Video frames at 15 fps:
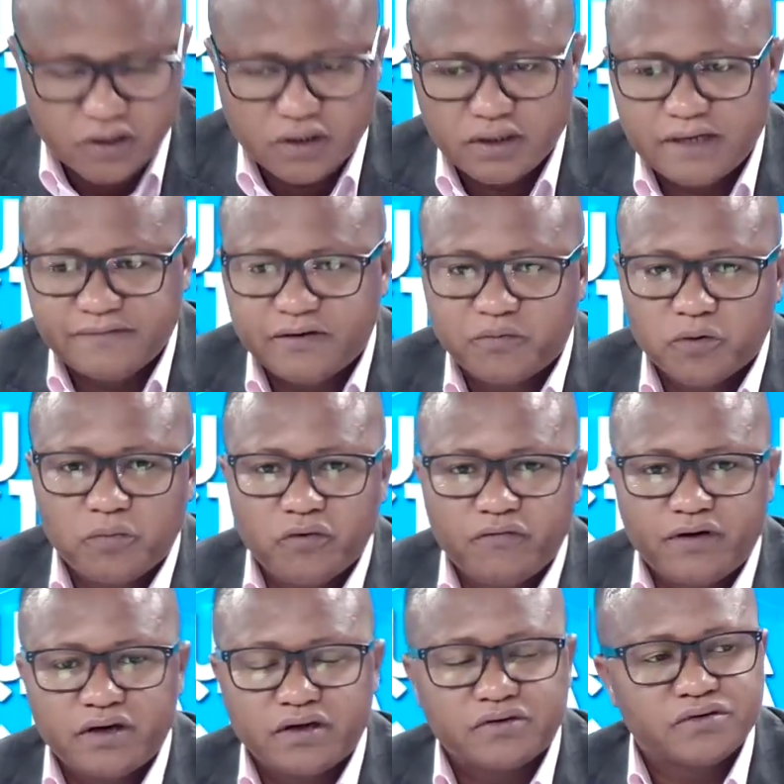avant-propos
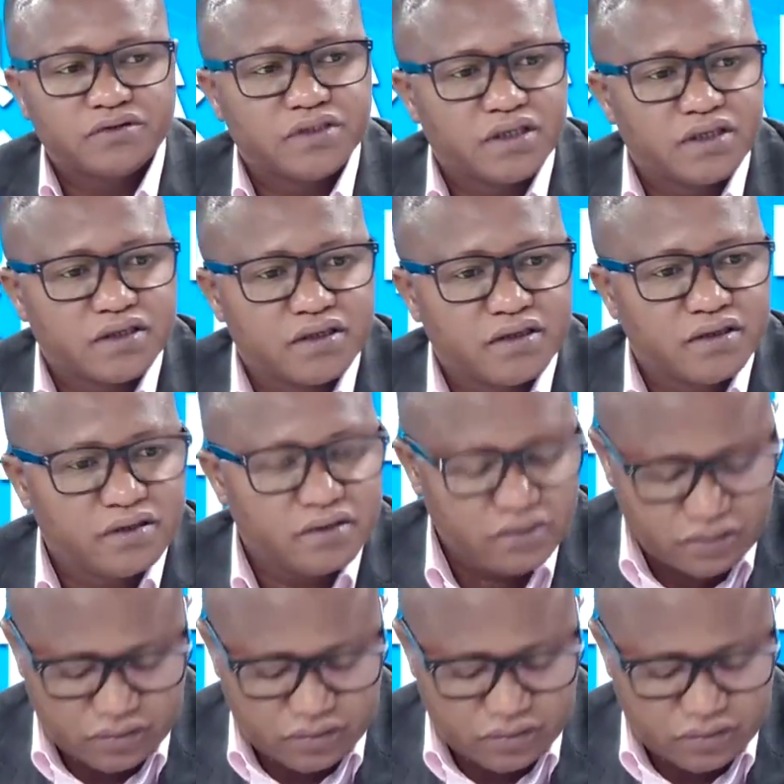va concerner euh,